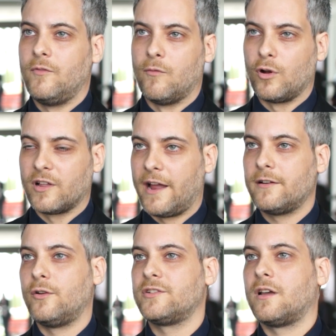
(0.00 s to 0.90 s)
Wir wollen
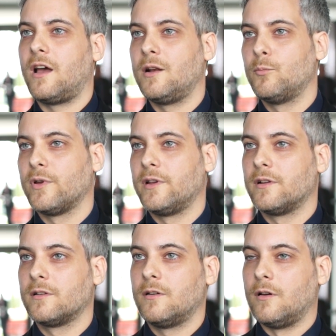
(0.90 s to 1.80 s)
keine Löcher
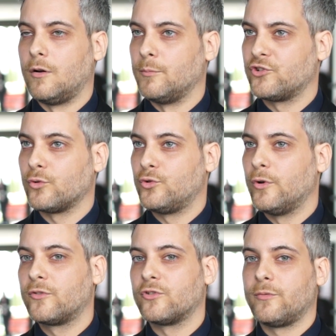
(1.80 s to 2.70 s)
reinbringen, äh, um die
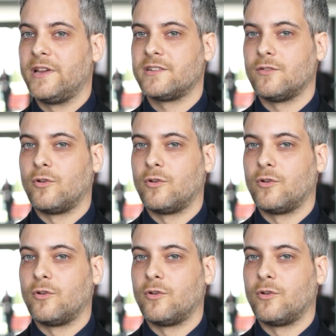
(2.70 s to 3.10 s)
Strukturen zu schwächen.